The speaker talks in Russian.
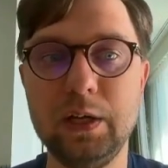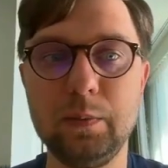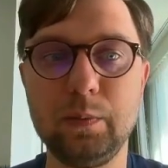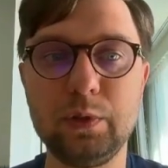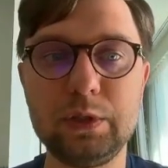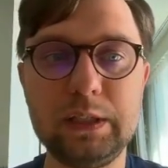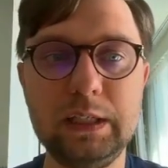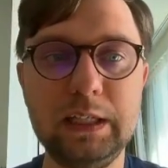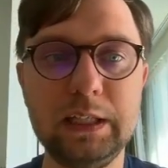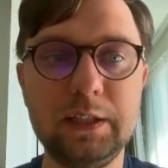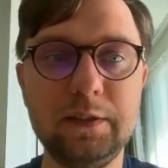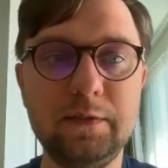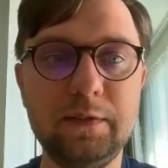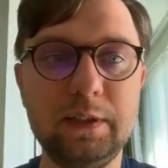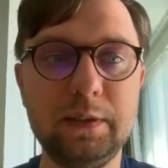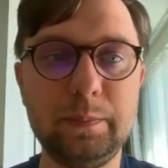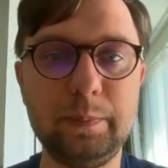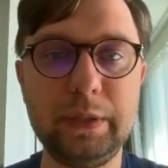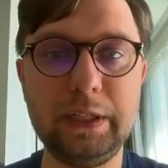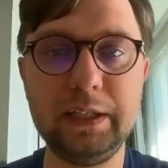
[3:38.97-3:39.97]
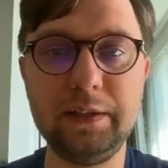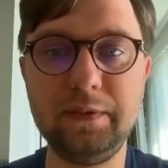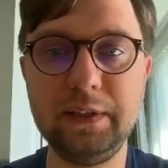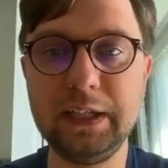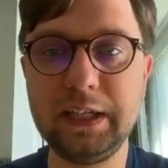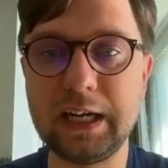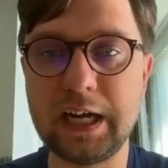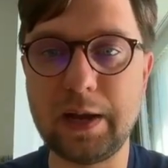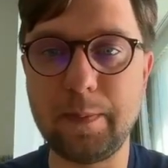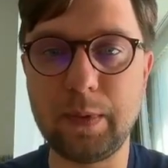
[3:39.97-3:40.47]
После этого
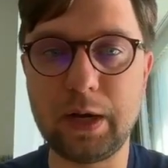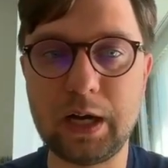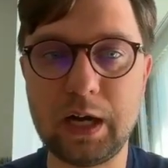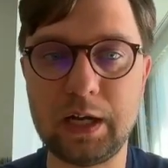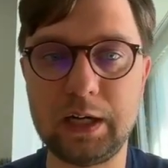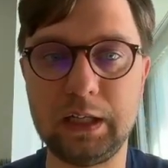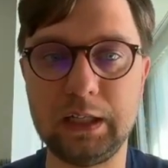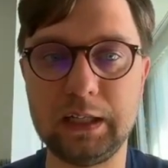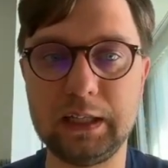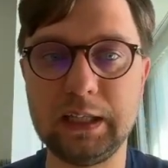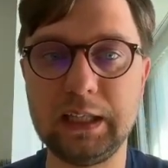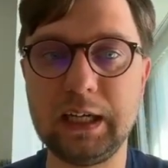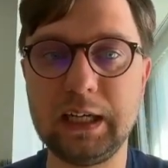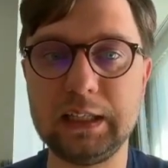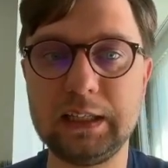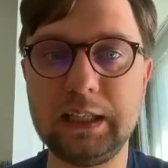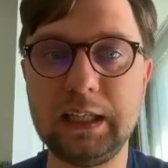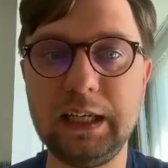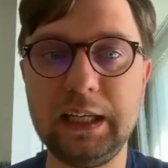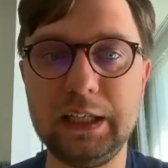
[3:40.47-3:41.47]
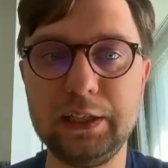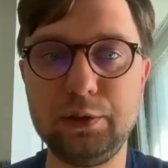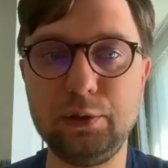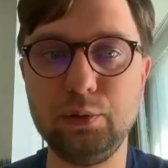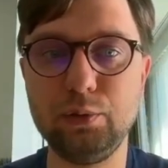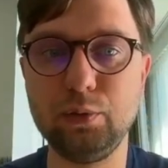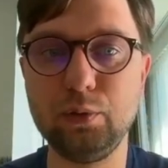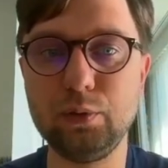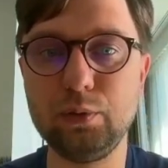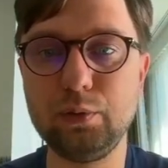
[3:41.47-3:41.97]
передвигаем current на
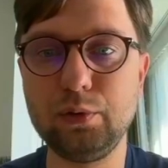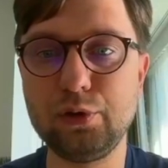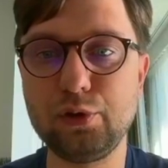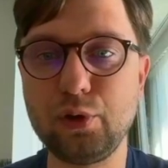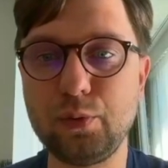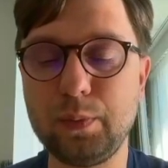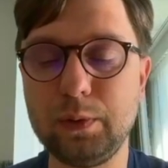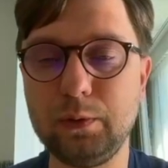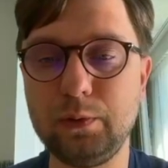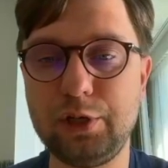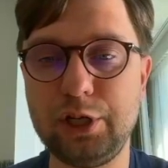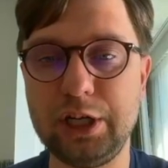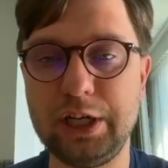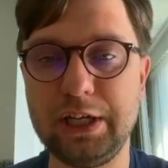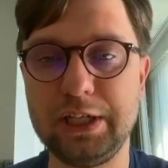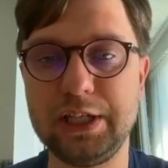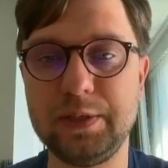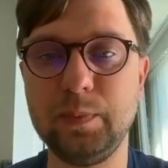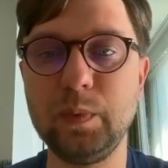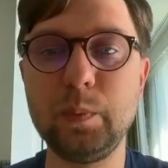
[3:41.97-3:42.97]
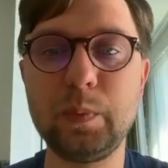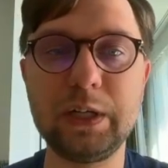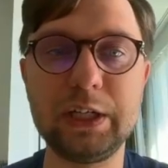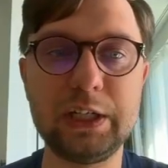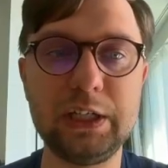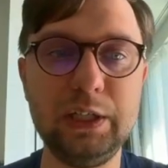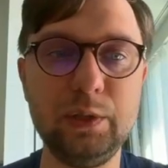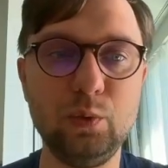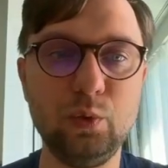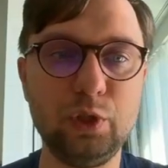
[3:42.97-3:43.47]
третью ноду. И что получается? Мы
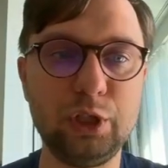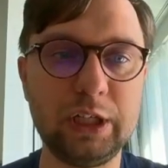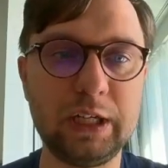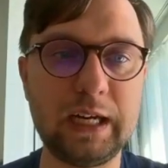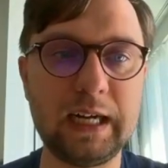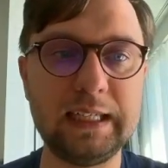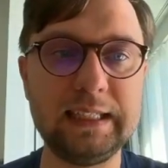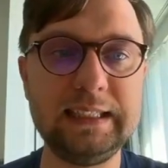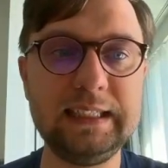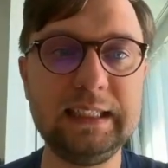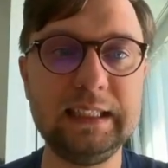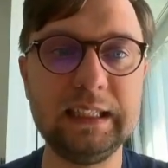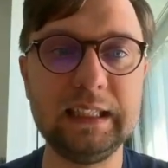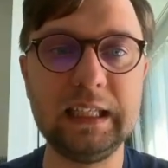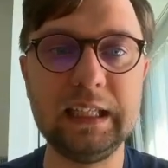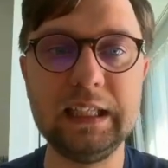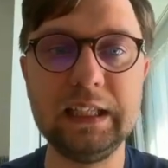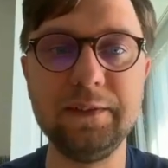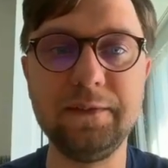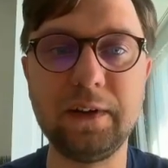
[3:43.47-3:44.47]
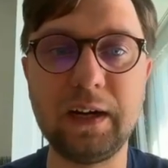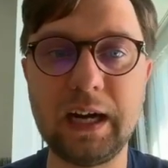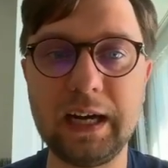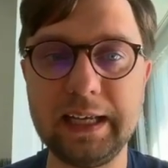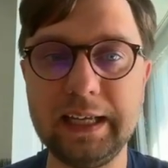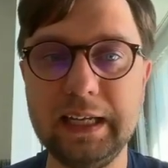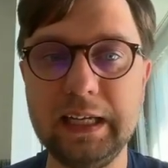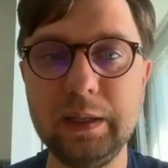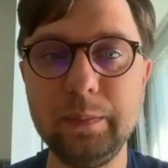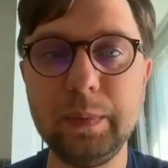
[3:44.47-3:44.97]
прошли уже один, два
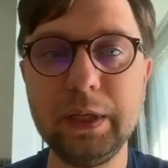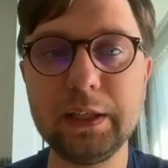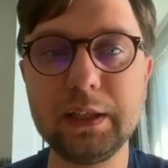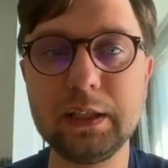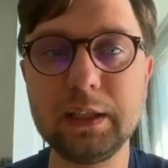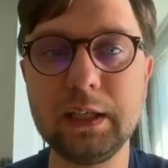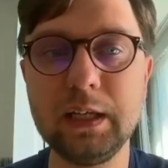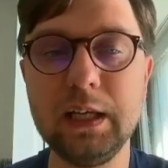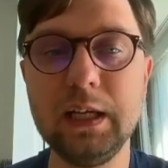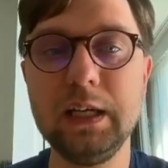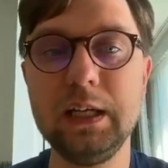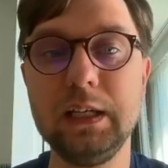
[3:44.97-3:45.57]
элемента.